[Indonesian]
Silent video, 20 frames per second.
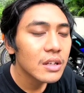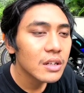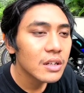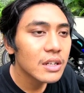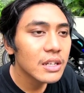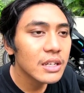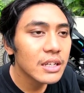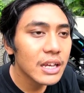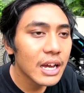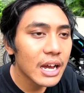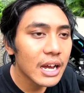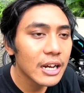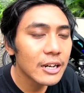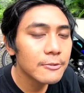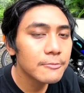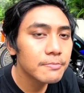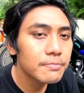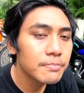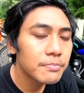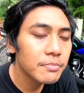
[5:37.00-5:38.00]
dia
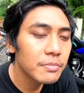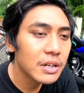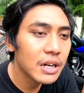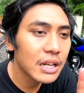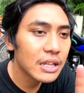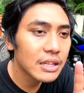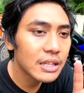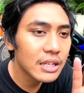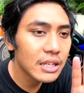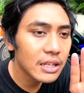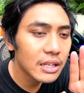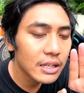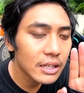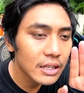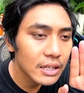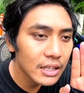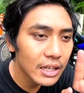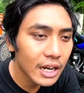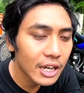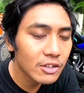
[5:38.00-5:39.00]
berarti
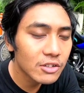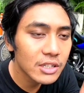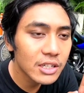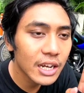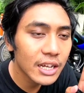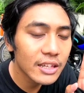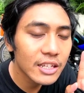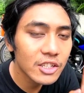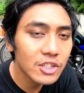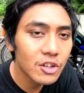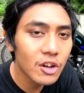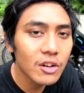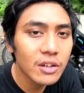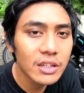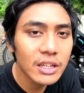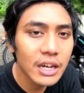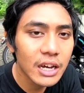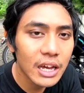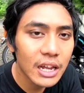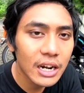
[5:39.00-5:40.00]
yang harus diganti
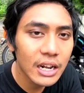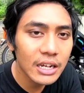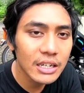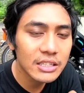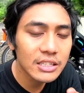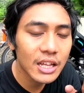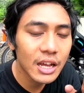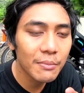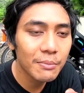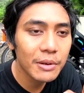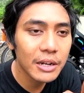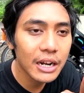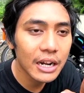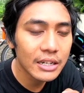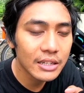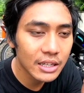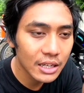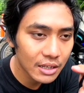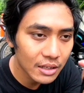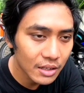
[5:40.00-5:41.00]
soknya karena
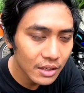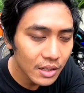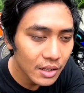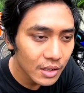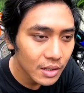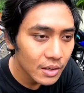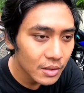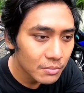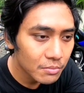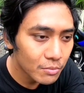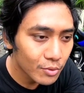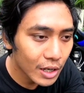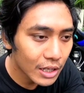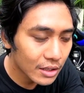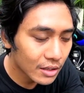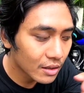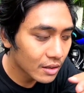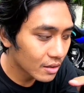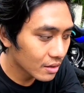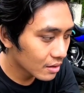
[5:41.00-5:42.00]
kestabilannya buat
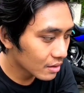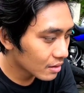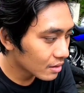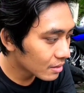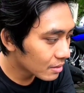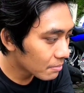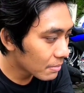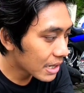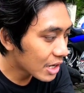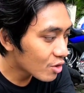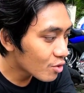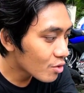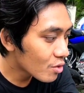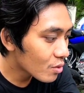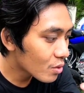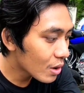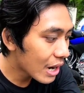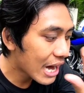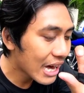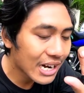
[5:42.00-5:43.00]

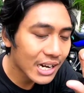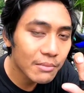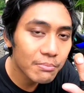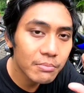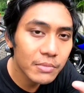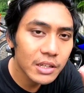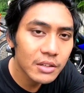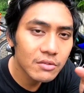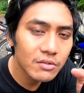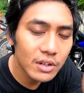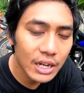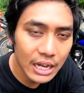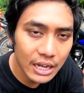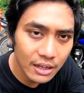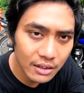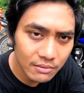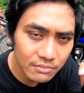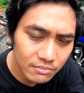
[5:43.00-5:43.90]
menunggu arem itu enggak